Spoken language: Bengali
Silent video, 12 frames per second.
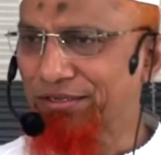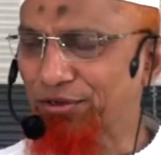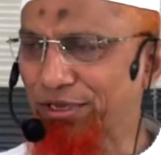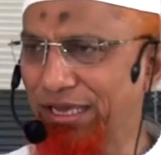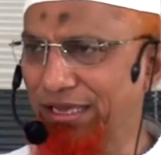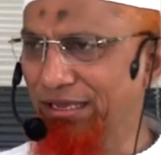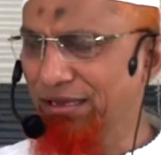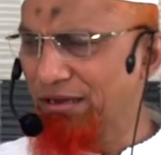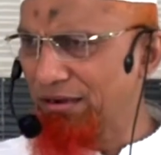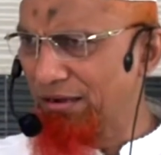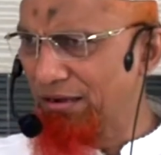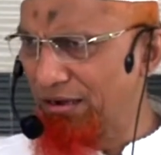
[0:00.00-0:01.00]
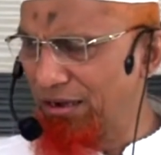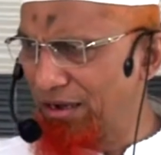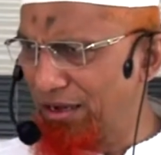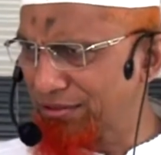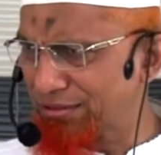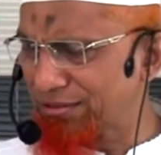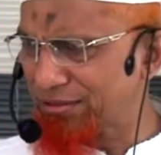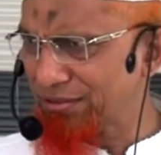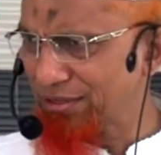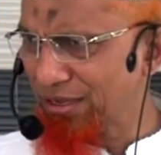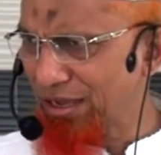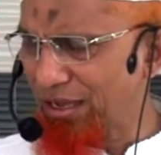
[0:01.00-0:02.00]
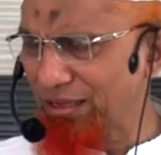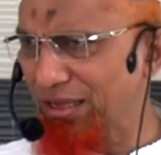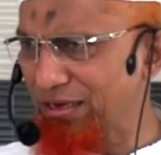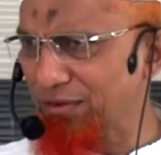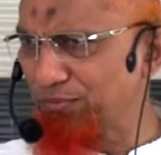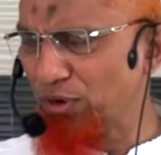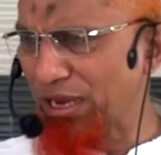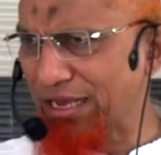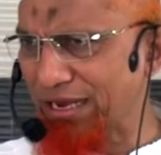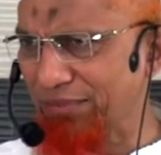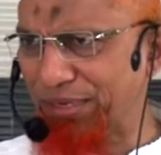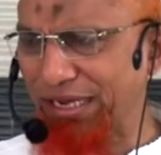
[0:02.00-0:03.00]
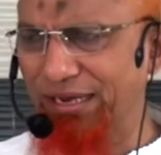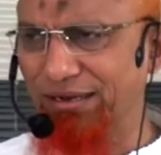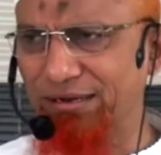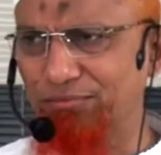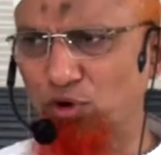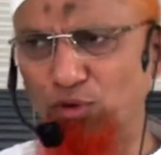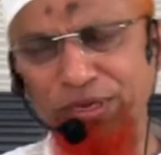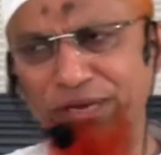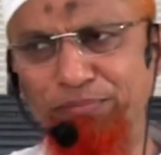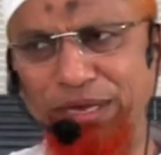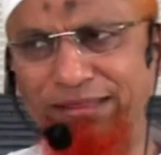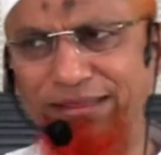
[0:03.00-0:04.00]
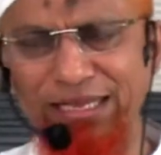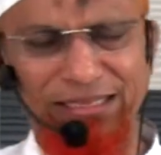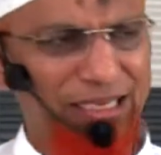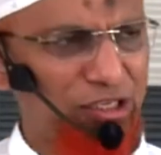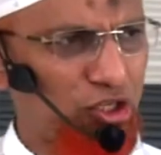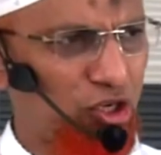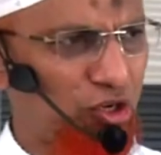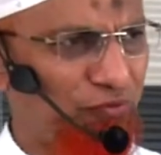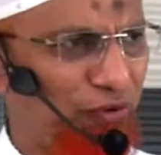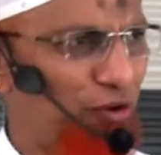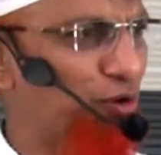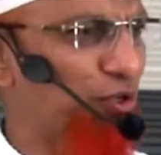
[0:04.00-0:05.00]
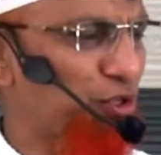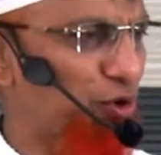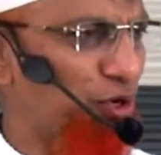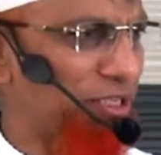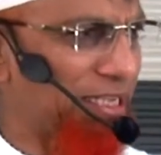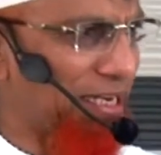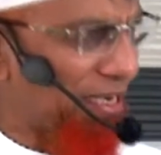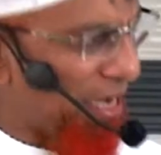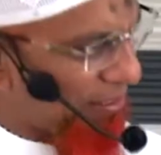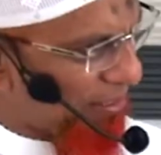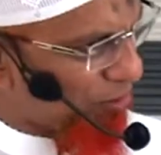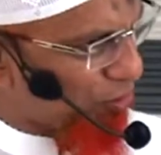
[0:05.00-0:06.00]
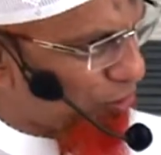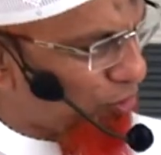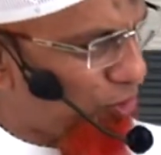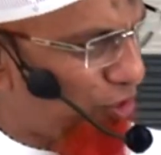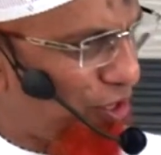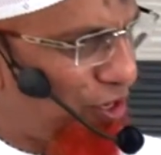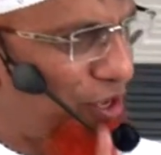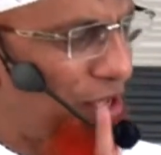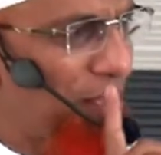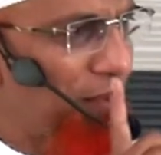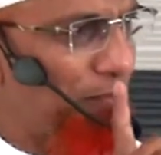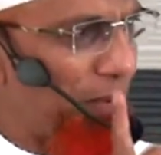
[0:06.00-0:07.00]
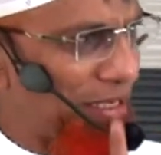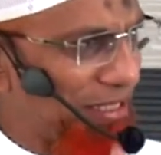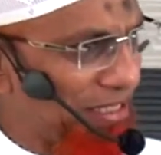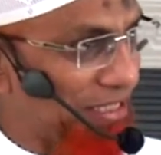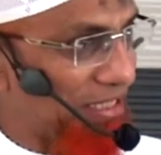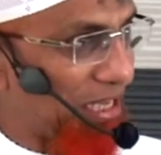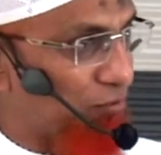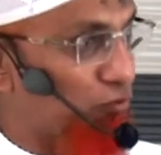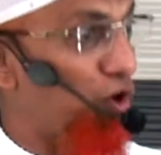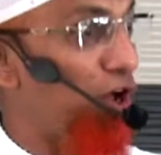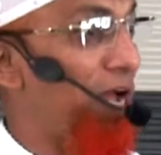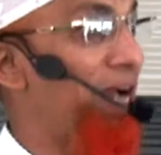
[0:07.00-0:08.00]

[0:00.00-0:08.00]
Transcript: তো এই হজ আল্লাহ রবুল আলমিন মমিন বান্দাদের জন্য ফরজ করেছেন কাদের জন্য মানিস তাত